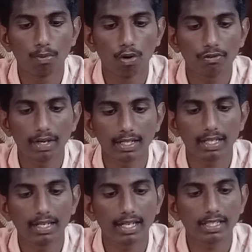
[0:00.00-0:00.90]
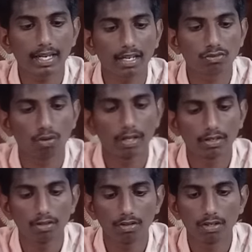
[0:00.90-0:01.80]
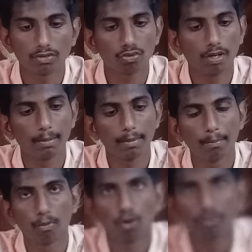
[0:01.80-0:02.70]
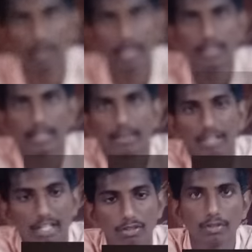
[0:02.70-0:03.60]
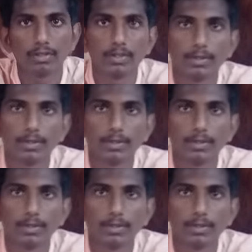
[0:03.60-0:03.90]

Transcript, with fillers: బ్లోట్వేర్ అయితే నేనైతే ఎక్కడ చూడలేదు చూడండి మీరు బ్లోట్వేర్ అయితే ఏమీ లేదు